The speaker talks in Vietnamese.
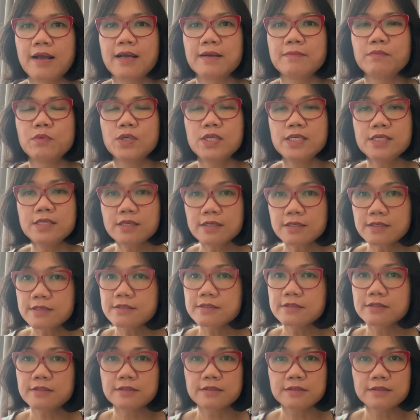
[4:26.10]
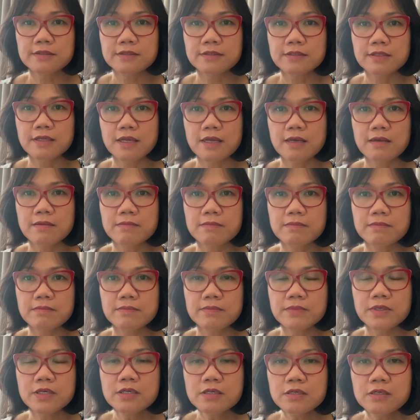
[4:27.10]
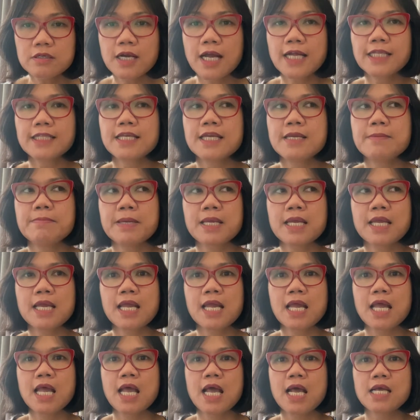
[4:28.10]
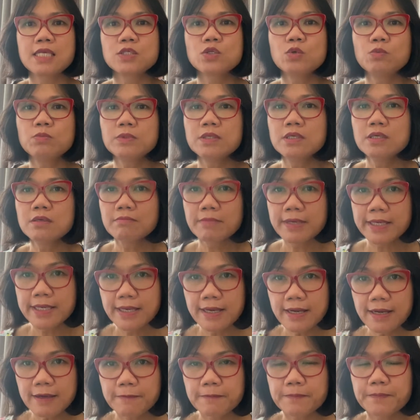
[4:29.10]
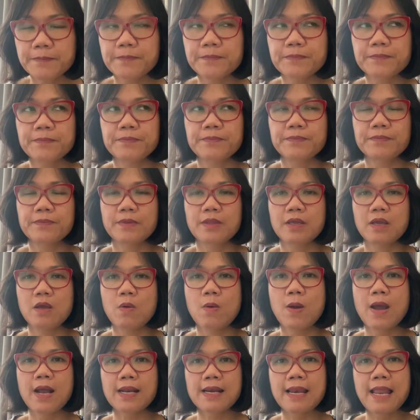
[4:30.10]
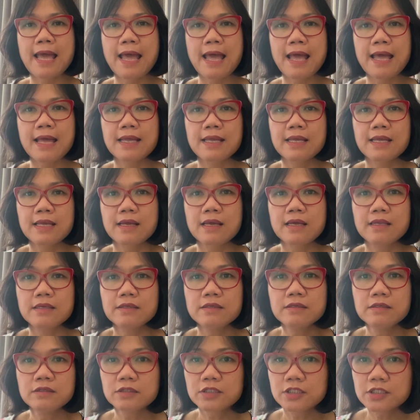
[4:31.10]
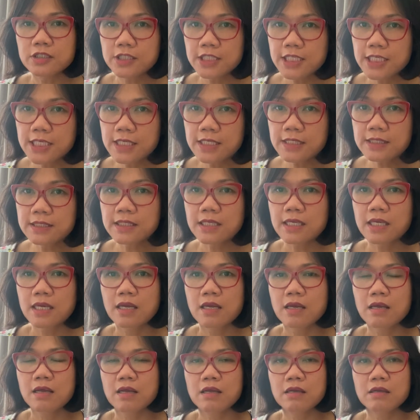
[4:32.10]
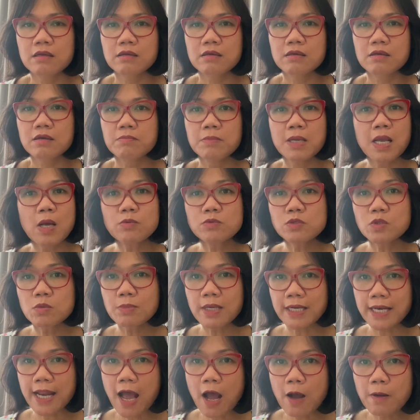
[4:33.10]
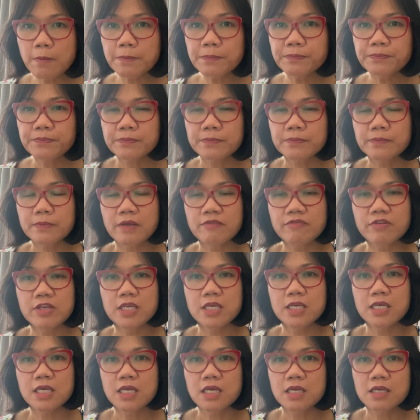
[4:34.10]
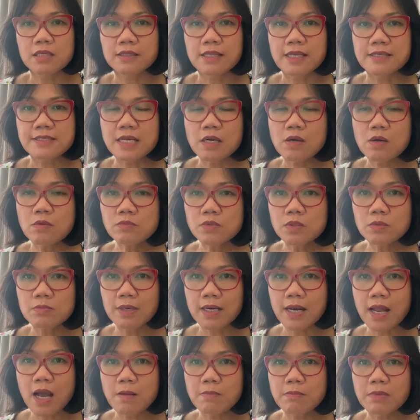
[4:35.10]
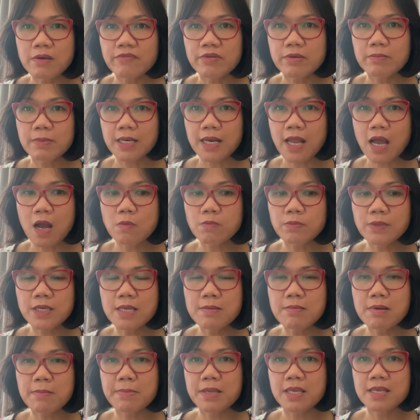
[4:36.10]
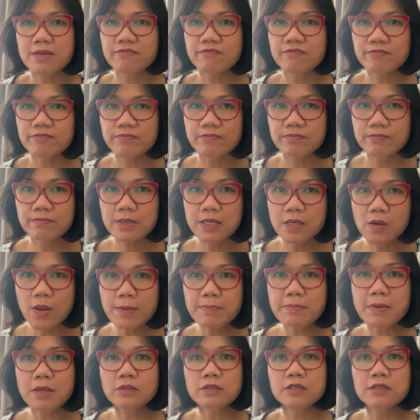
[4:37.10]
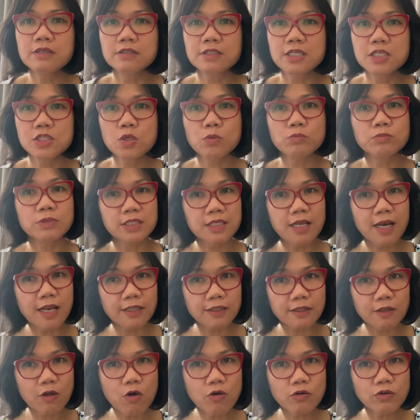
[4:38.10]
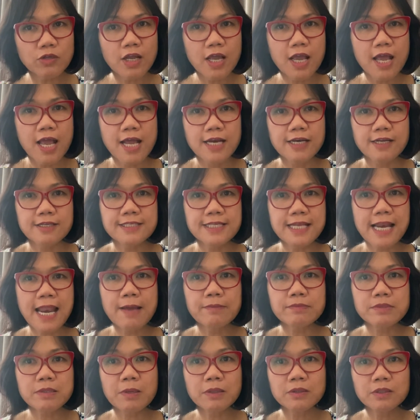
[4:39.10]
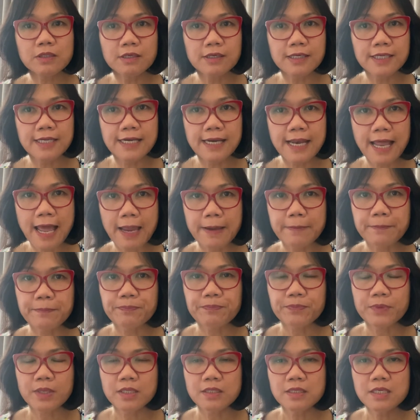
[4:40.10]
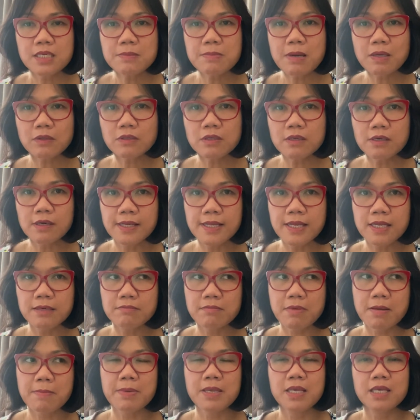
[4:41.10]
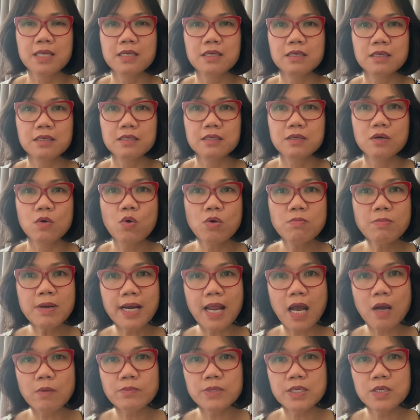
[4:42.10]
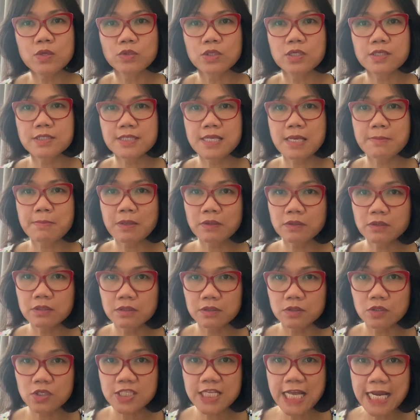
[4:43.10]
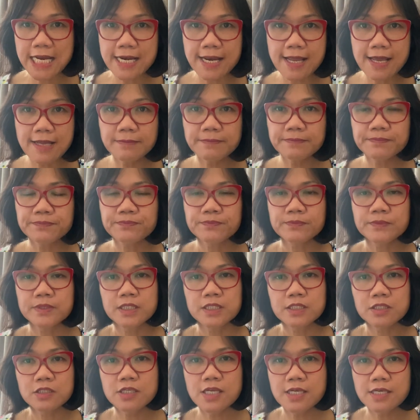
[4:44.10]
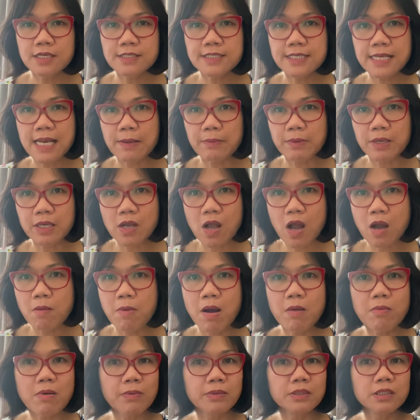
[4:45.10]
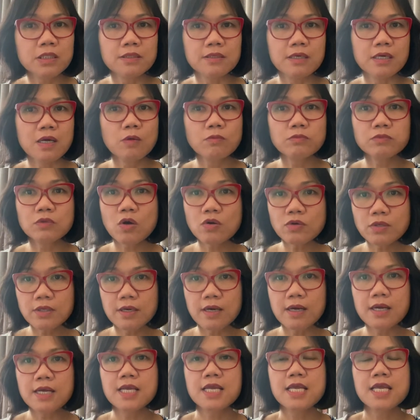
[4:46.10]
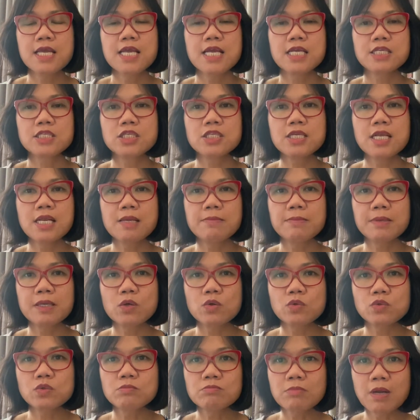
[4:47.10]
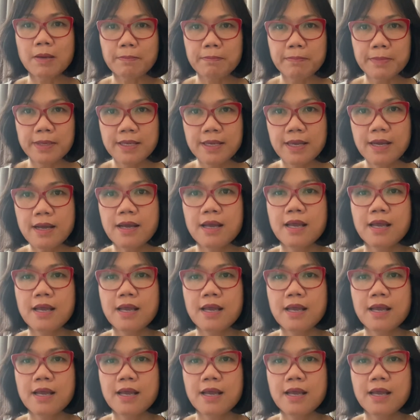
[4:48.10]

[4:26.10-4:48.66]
một ly nước đường đường á, thì mình dùng đường mía hoặc là đường tự nhiên à, mình không dùng mật ong tại vì tại sao không dùng mật ong bởi vì mật ong khi mà bị bị lết bao tử thì dùng thì rất là tốt nó sẽ làm cho bao tử liền lại nhưng khi bao tử liền mà mình uống mật ong nhiều thì sẽ làm bao tử nó dày lên cho nên nó sẽ làm cái co bóp của bao tử nó không tốt nữa cho nên là mình dùng mật mía